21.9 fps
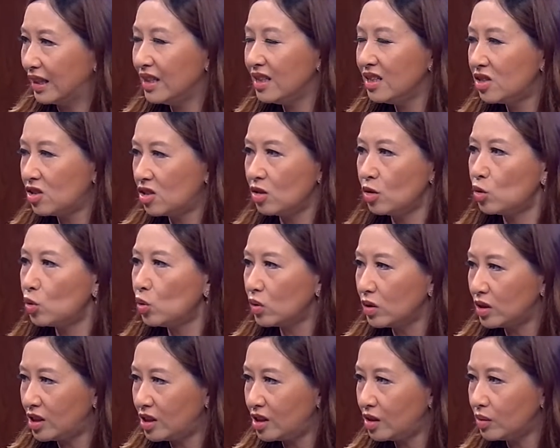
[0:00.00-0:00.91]
一直
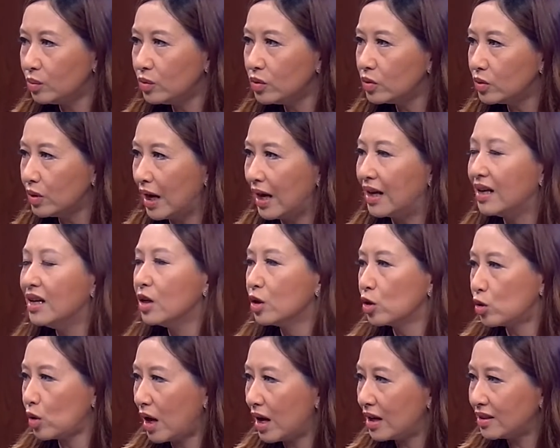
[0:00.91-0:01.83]
做题目啊，
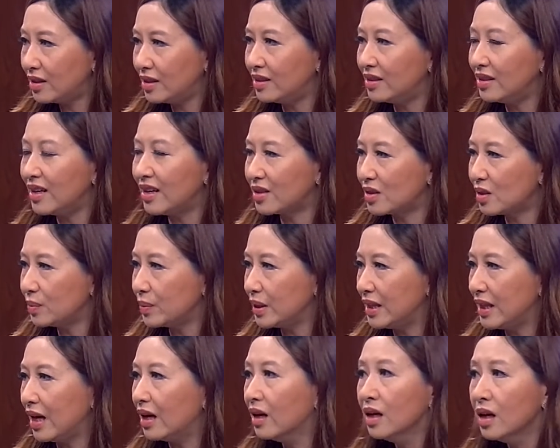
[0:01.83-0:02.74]
刷题啊，这
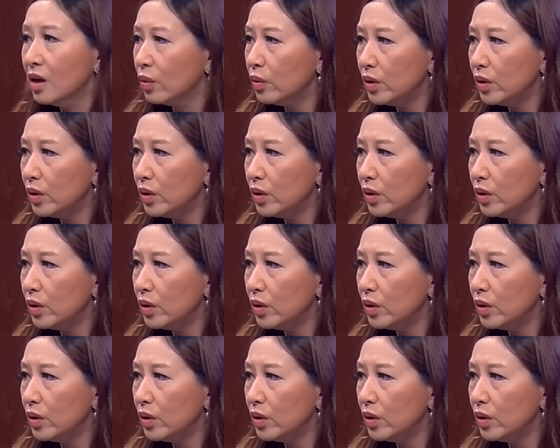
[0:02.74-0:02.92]
么样，